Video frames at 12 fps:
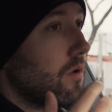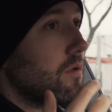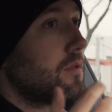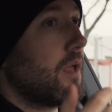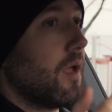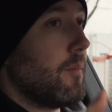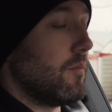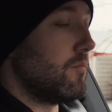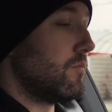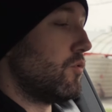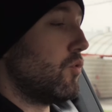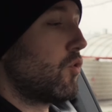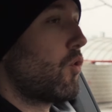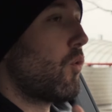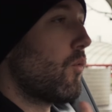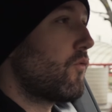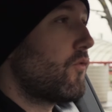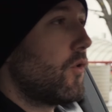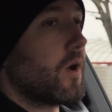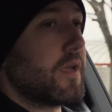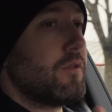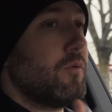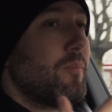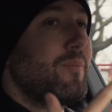en termes de confort
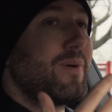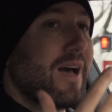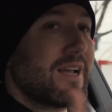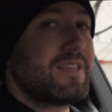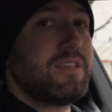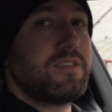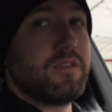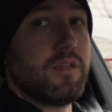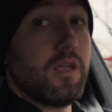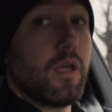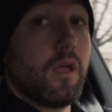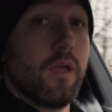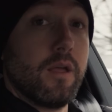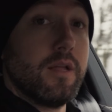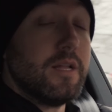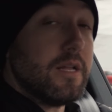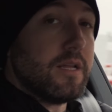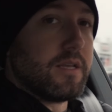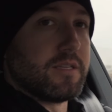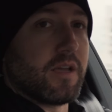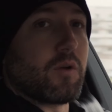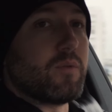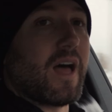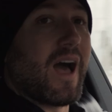et de practicité, c'est
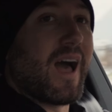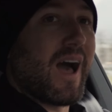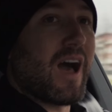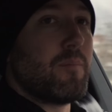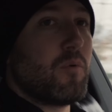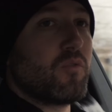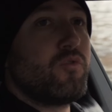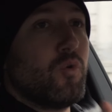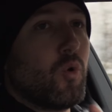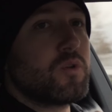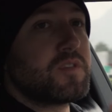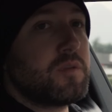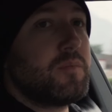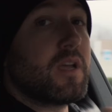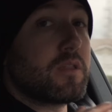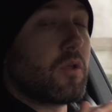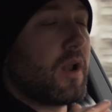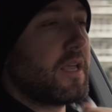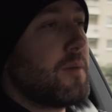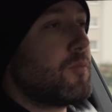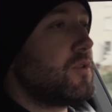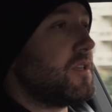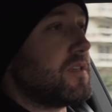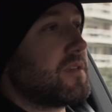vrai qu'on a rarement vu aussi bien dans la gamme
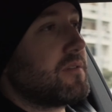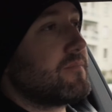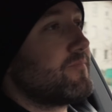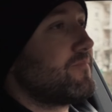Audi.